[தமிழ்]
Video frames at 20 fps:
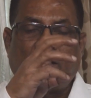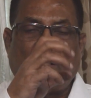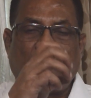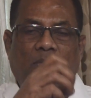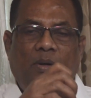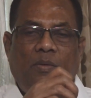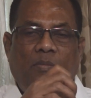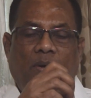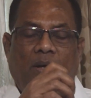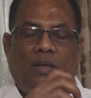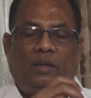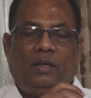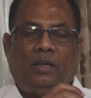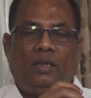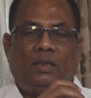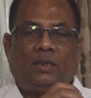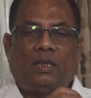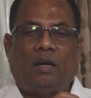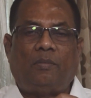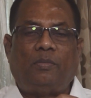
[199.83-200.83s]
தமிழ்
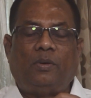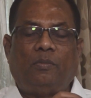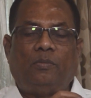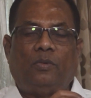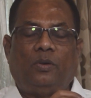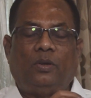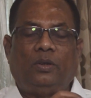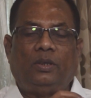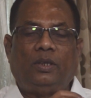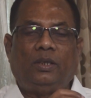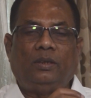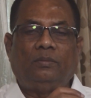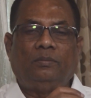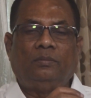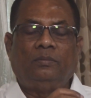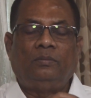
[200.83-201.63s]
மருந்துகள் சாப்பிடும் பொழுது